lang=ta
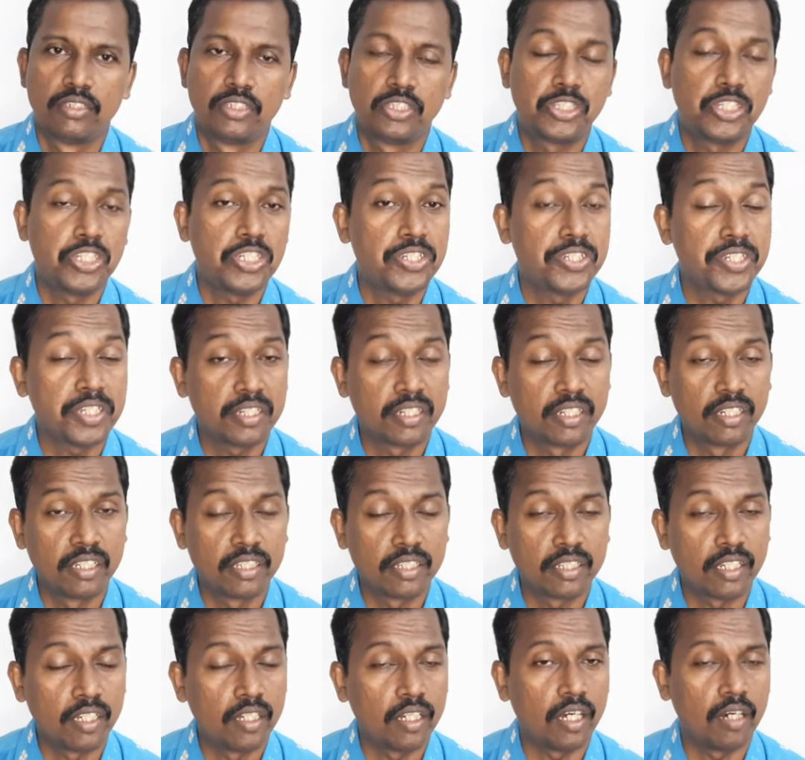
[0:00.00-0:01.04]

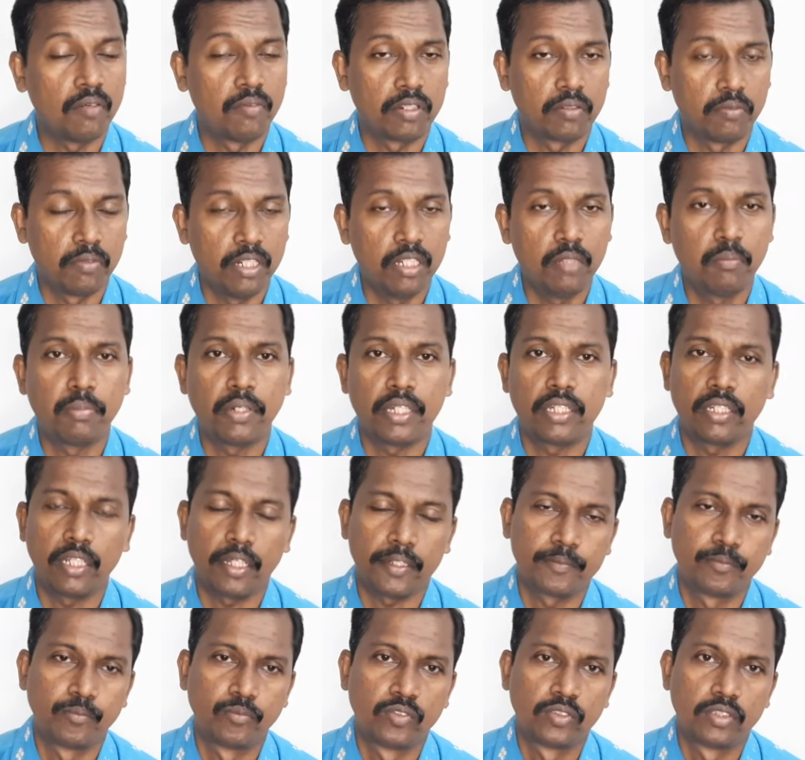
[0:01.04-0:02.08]
சீஷர்களுக்கு அவர் வெளிப்பட்டார்
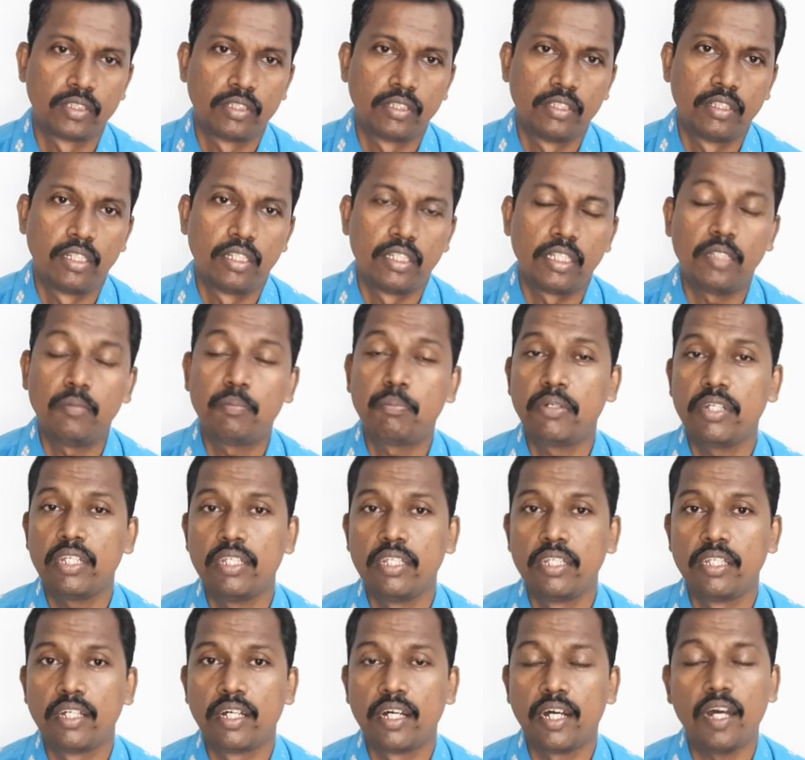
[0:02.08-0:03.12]
இப்படி
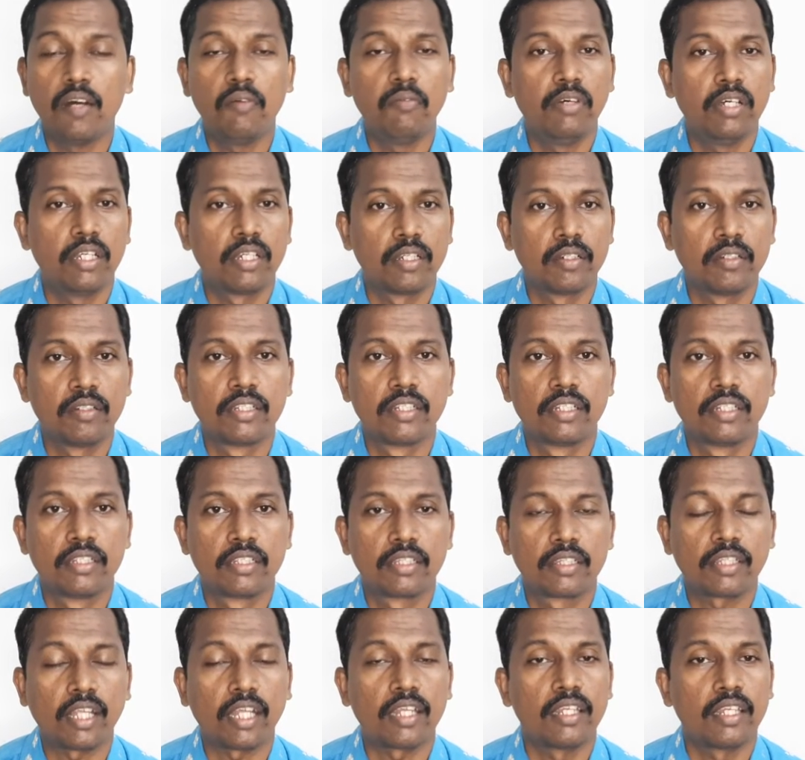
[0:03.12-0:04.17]
அவர்
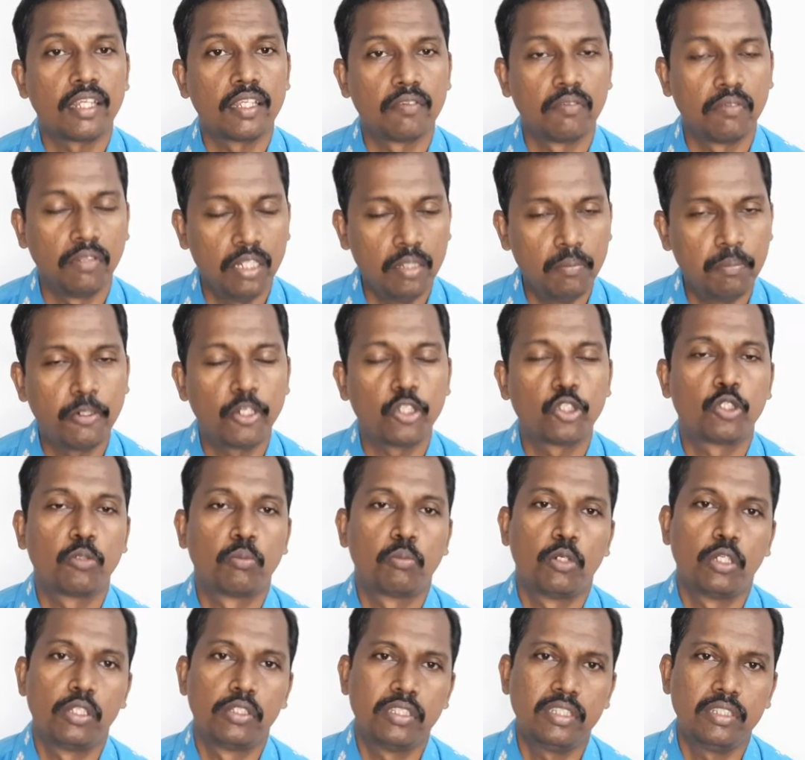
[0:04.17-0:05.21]
தன்னை வெளிப்படுத்தும்
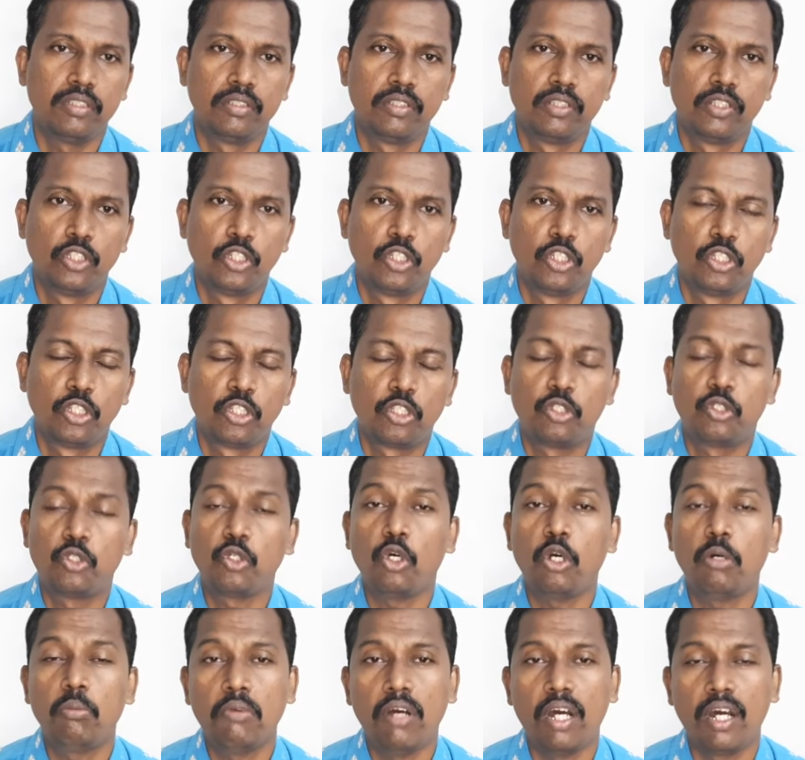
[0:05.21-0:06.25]
பொழுது
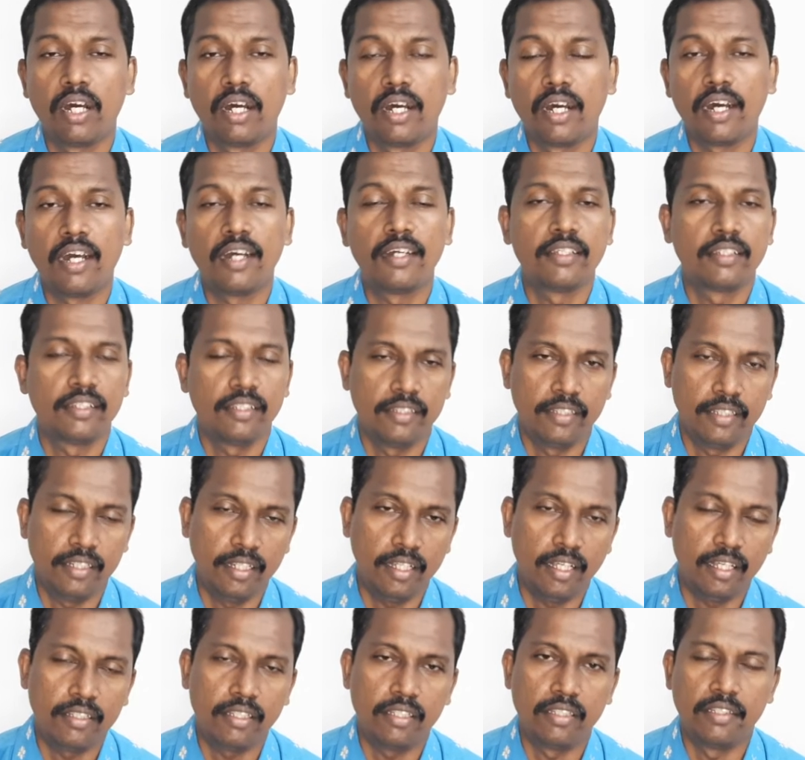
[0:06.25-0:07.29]
தோமா அங்கு
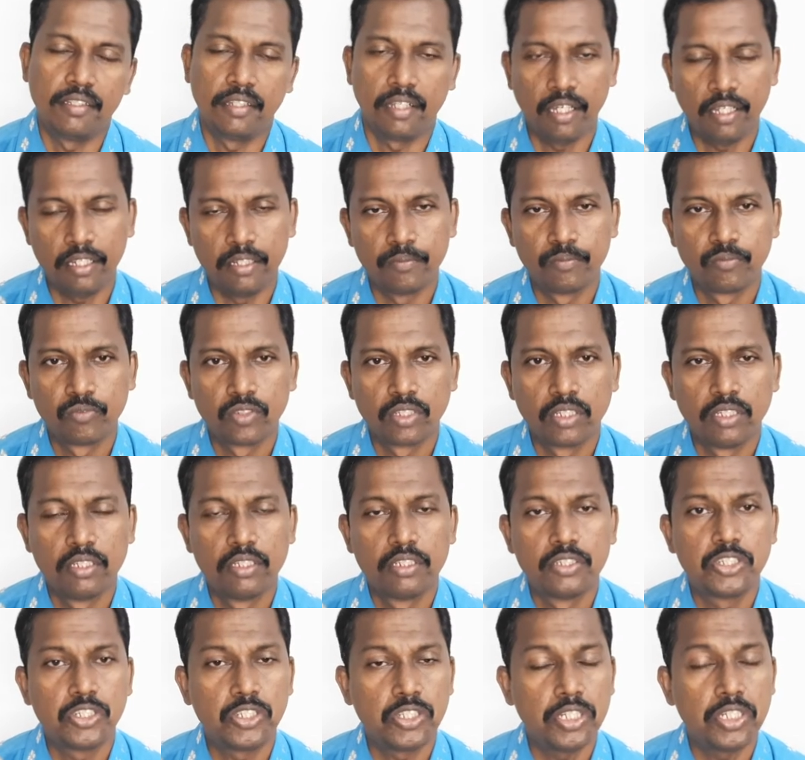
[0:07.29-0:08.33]
இல்லாததினால்
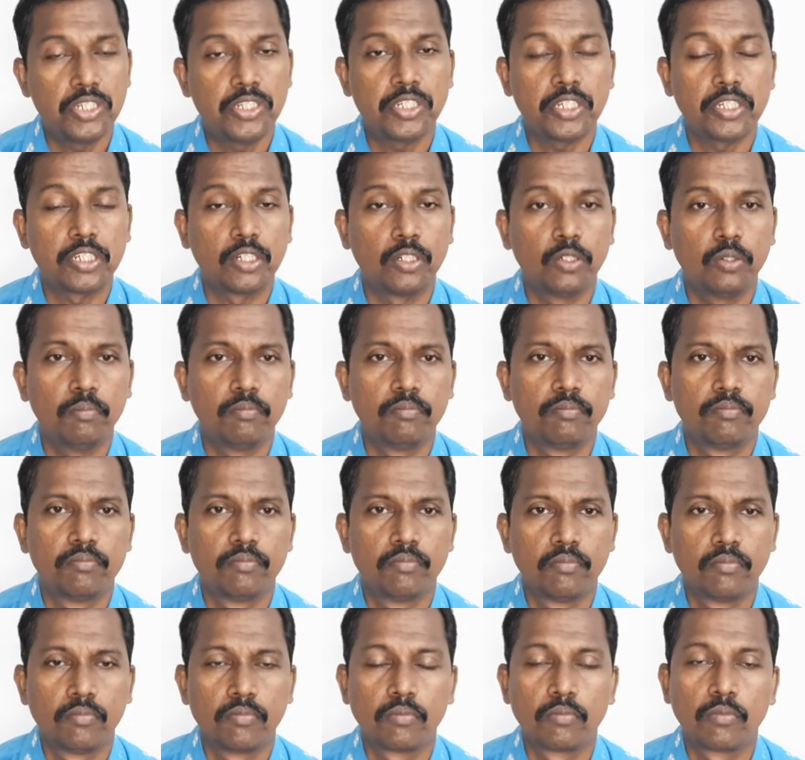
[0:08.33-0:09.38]
சீஷர்களும்
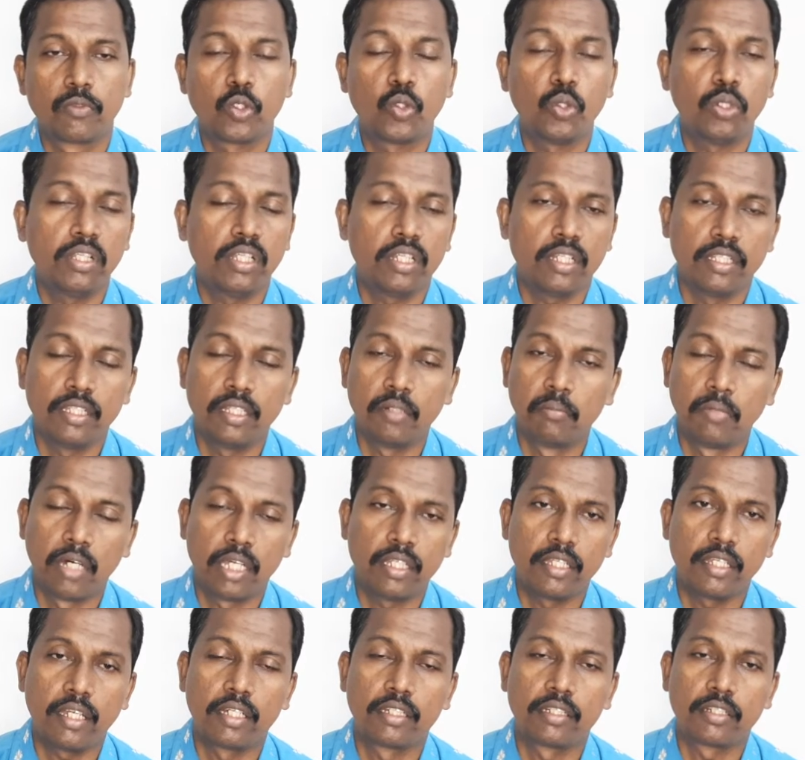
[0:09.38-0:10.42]
கூட இருந்த
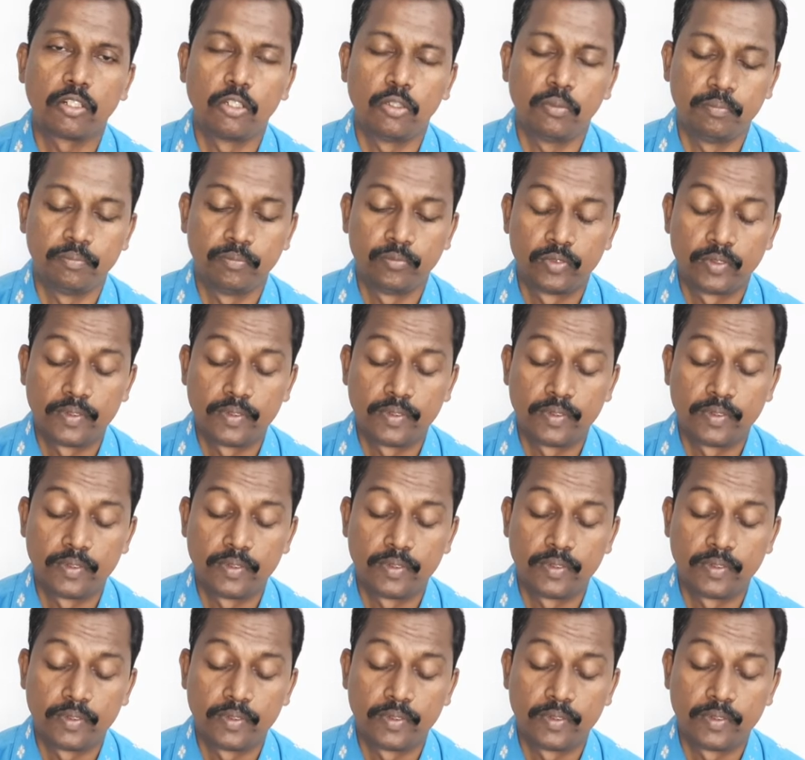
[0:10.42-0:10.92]
மரியாள்களும்